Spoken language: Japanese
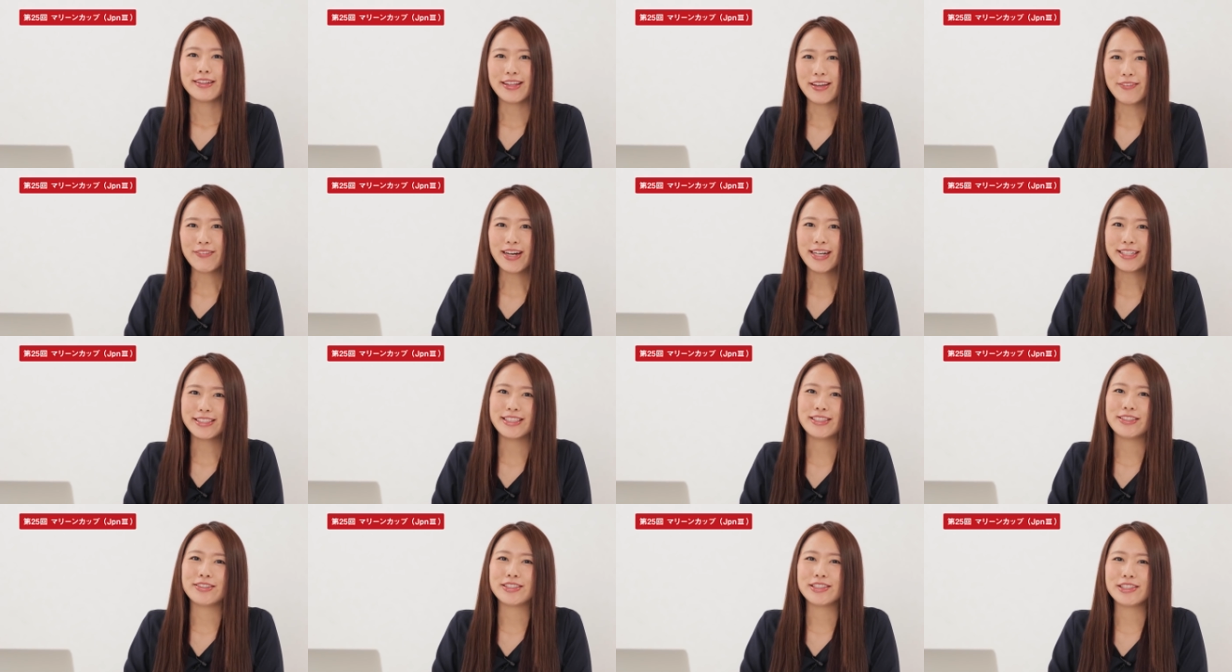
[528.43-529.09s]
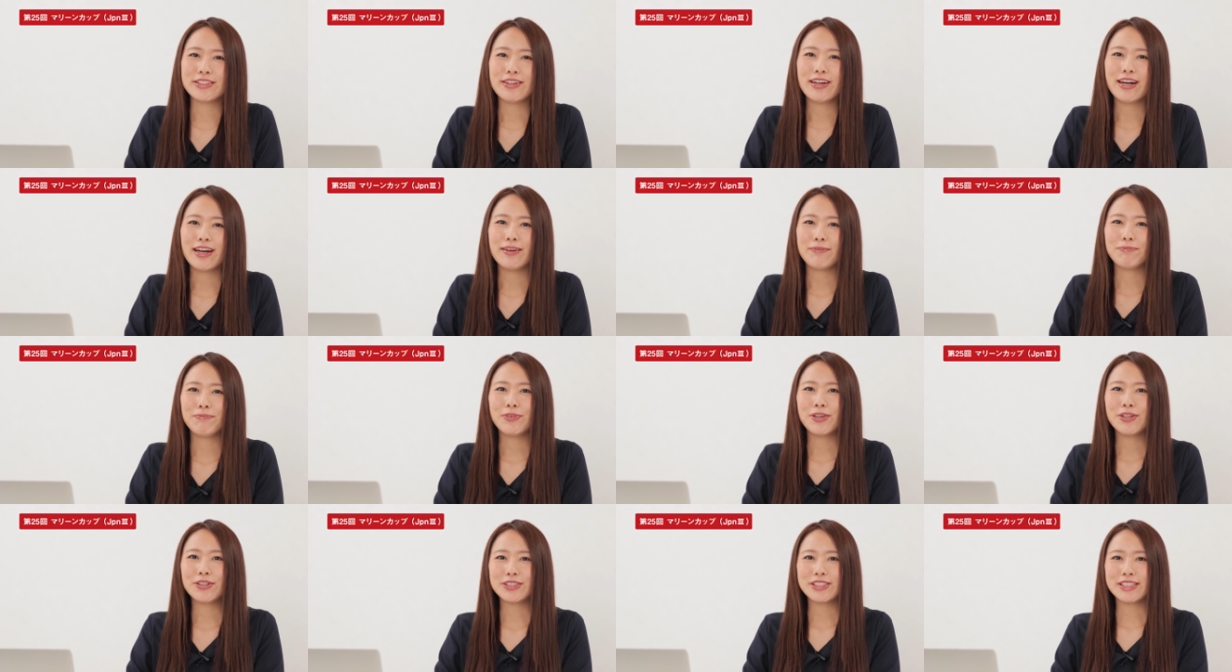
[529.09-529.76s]
では印を
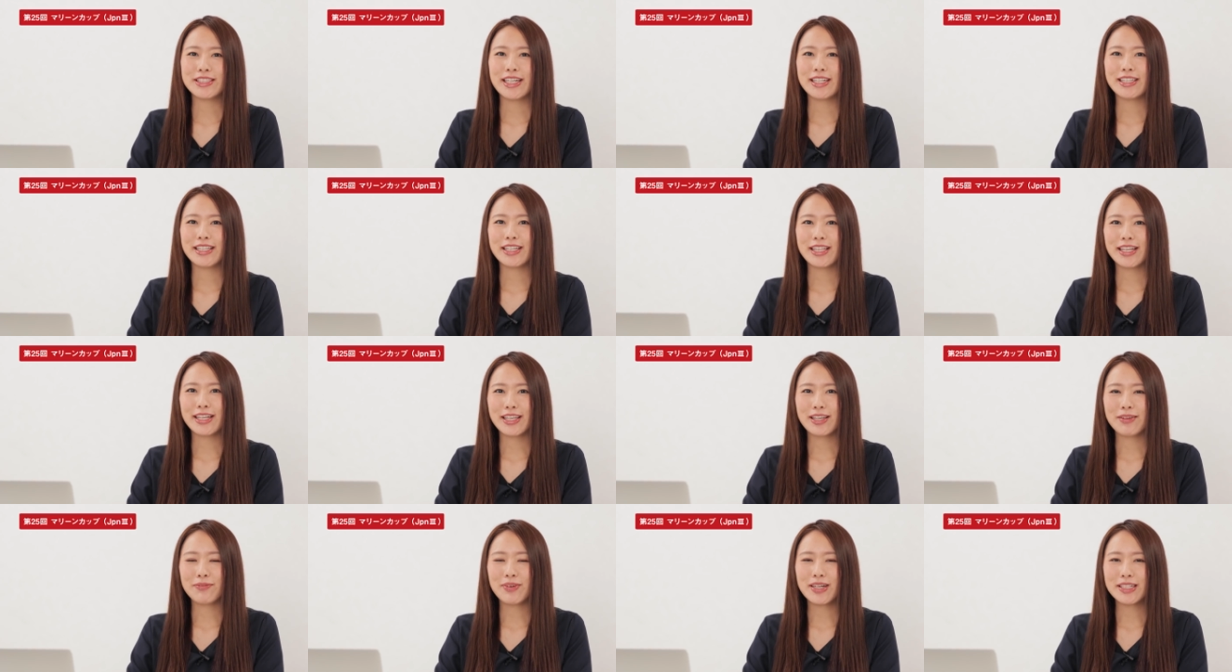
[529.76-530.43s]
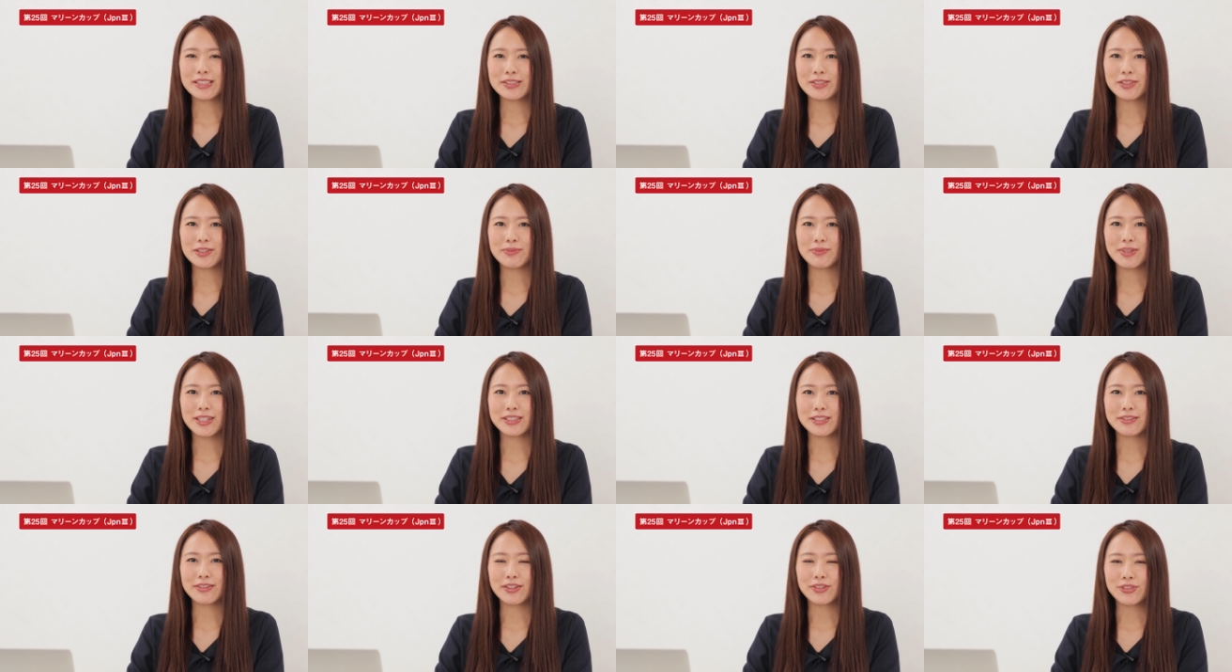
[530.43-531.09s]
発表していただきましょう。
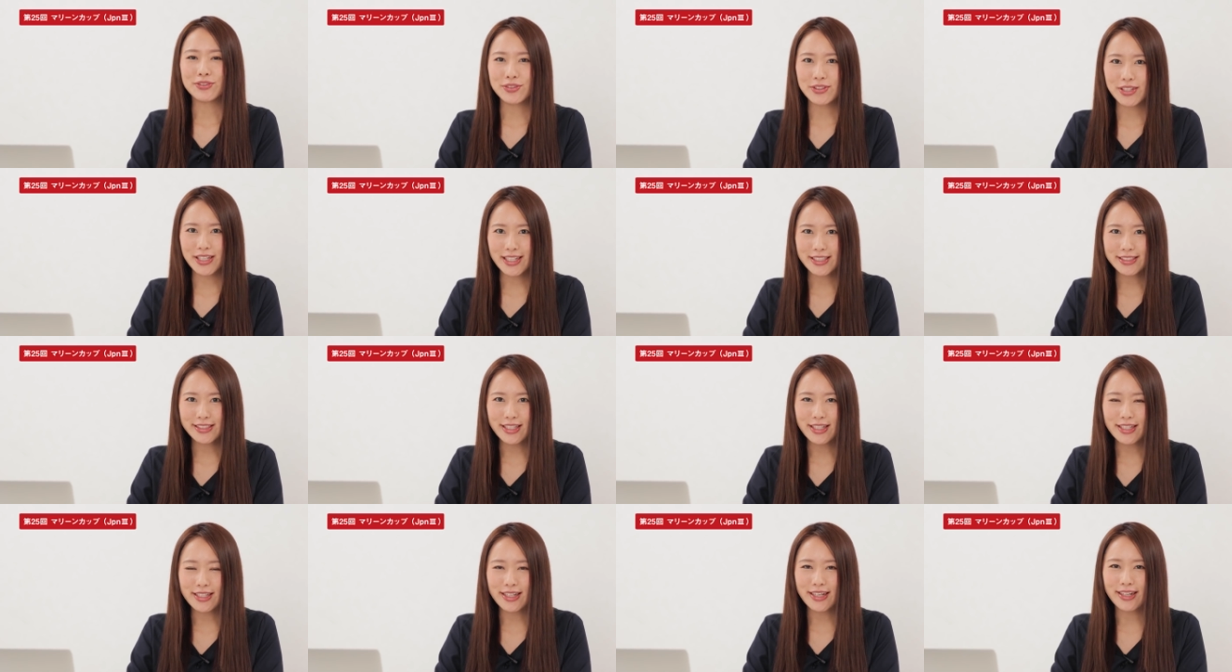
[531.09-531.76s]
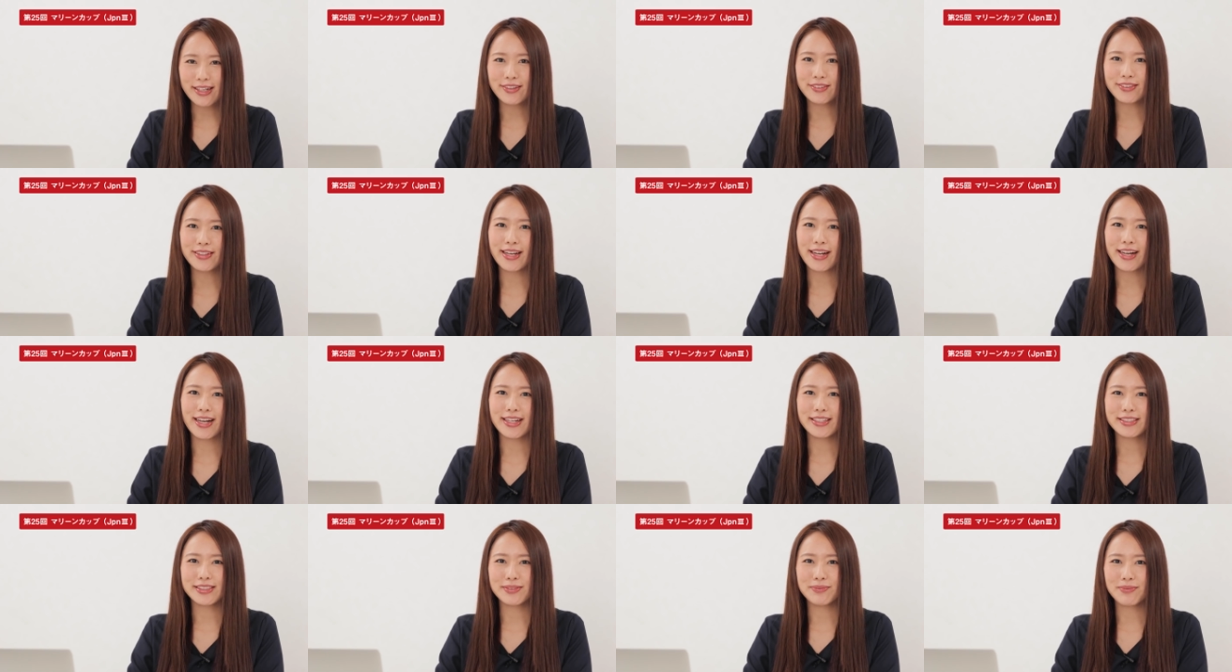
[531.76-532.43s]
まずは古谷さんからお
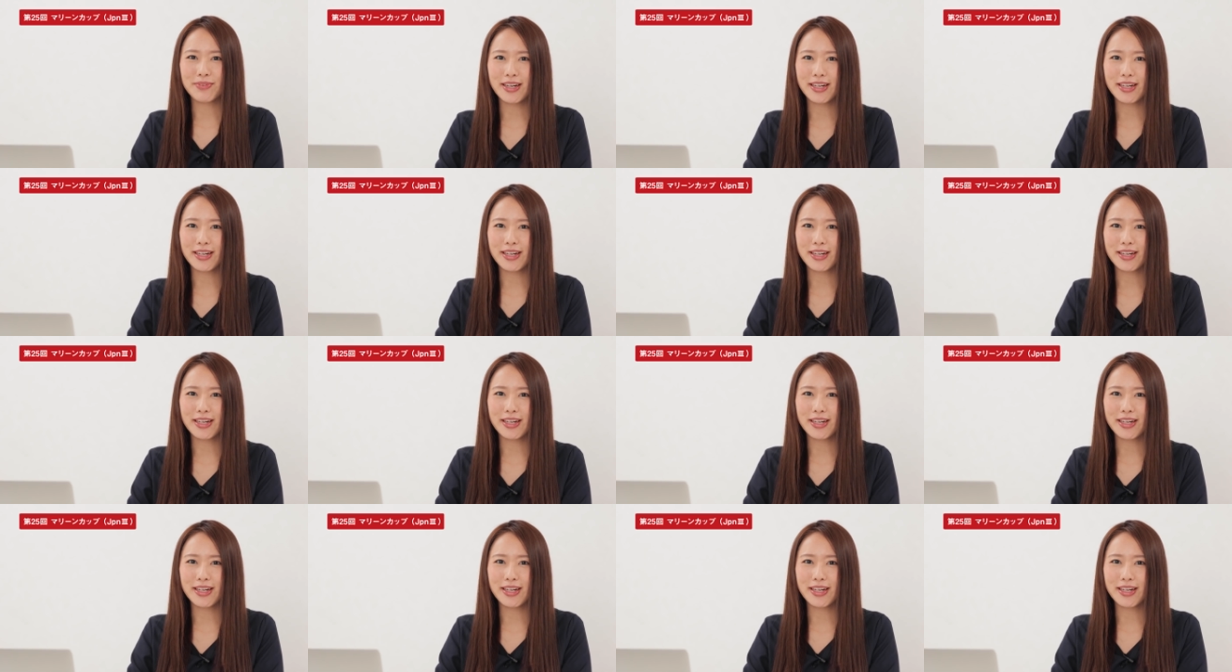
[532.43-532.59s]
願いし